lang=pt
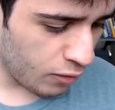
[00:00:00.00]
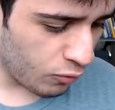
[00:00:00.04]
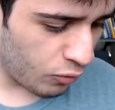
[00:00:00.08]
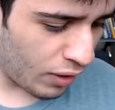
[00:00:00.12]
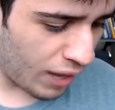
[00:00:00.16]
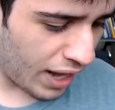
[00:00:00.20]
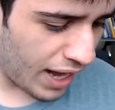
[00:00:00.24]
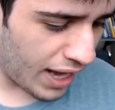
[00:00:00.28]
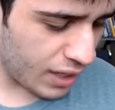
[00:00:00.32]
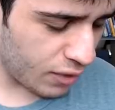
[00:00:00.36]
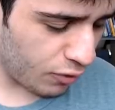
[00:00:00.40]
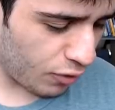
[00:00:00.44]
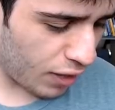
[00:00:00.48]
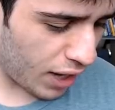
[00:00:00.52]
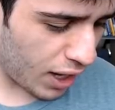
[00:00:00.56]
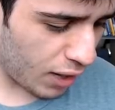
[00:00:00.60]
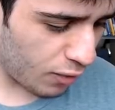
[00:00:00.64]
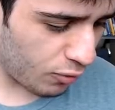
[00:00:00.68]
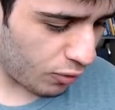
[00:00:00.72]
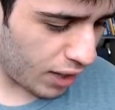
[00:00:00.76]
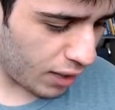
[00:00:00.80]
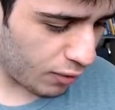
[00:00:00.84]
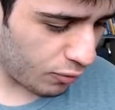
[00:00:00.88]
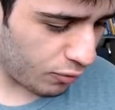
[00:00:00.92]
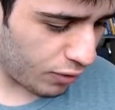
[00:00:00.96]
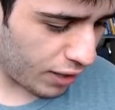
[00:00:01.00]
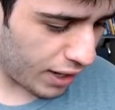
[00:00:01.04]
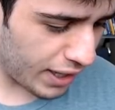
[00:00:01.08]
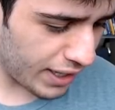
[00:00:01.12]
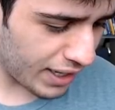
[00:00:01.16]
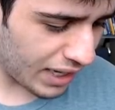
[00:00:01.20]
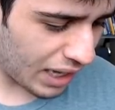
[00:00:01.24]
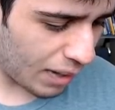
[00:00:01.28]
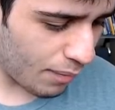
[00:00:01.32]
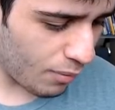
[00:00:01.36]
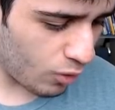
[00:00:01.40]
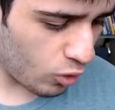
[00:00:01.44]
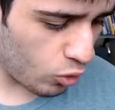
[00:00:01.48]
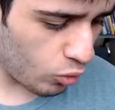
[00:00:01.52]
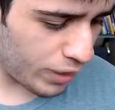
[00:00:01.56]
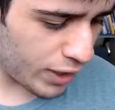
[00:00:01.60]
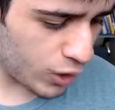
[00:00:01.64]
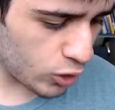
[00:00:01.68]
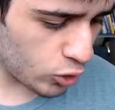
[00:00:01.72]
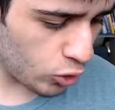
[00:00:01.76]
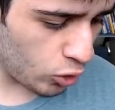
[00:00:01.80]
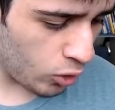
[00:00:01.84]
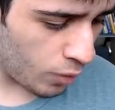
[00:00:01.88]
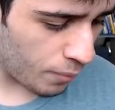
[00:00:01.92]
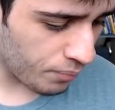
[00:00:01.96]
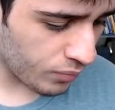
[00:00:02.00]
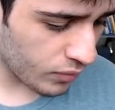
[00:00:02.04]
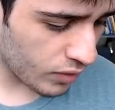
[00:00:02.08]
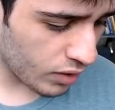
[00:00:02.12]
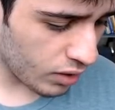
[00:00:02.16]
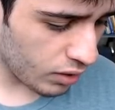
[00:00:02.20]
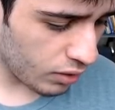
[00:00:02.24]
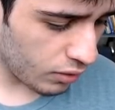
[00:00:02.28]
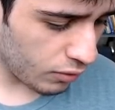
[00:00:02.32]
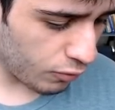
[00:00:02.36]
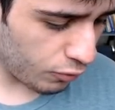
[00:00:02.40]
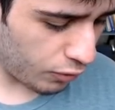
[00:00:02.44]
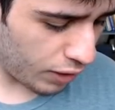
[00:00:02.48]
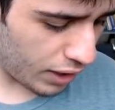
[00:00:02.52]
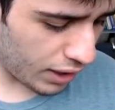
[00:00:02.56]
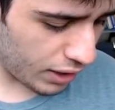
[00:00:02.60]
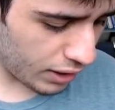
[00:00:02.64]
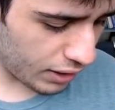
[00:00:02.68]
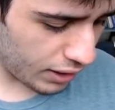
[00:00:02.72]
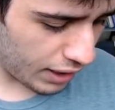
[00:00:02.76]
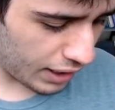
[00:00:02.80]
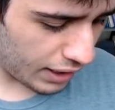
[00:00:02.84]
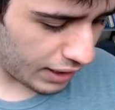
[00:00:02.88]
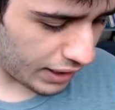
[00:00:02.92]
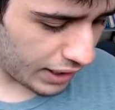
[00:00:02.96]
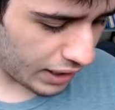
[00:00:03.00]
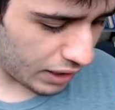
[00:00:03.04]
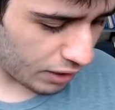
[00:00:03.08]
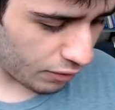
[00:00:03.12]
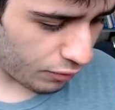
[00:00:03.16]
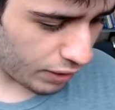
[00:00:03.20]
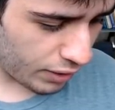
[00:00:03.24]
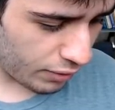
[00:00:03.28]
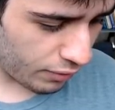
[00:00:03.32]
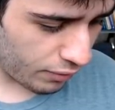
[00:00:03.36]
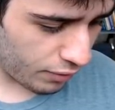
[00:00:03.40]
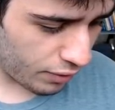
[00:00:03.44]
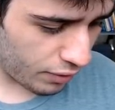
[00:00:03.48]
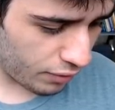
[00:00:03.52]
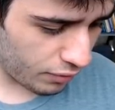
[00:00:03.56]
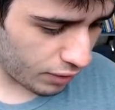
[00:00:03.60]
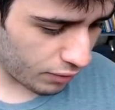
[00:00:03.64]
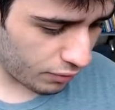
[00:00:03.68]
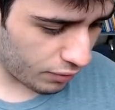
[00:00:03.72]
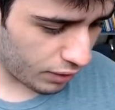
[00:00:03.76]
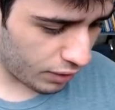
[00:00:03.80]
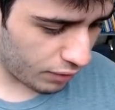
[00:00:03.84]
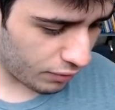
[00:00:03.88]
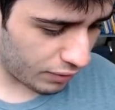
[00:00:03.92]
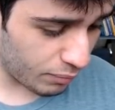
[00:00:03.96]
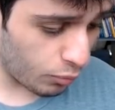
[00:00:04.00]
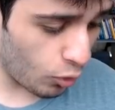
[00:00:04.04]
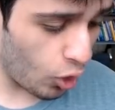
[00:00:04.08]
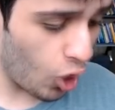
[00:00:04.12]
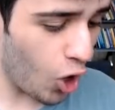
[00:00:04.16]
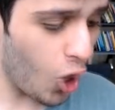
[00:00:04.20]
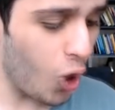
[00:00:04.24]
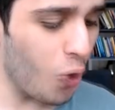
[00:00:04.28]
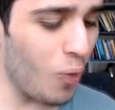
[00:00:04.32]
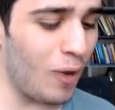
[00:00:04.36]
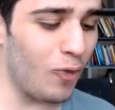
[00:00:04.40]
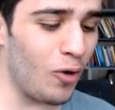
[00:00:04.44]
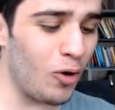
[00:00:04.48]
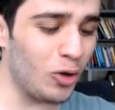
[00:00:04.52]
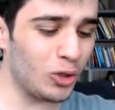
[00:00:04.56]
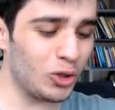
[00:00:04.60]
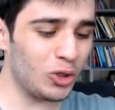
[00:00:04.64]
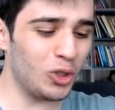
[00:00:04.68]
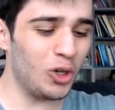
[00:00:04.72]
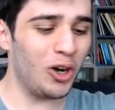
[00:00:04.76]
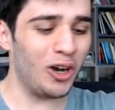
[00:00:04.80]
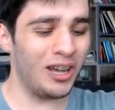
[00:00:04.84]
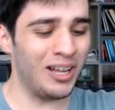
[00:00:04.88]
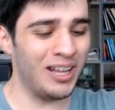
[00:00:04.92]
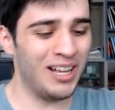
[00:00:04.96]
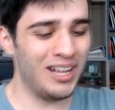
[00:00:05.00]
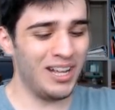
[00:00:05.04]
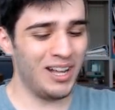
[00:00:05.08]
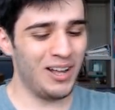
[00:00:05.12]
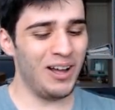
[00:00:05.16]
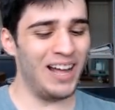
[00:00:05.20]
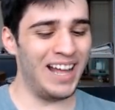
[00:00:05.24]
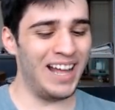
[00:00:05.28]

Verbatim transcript: Vai, vai, vai, vai, acaba com isso. Vai, galera, vai, vai, vai, vai. Boa, voltou.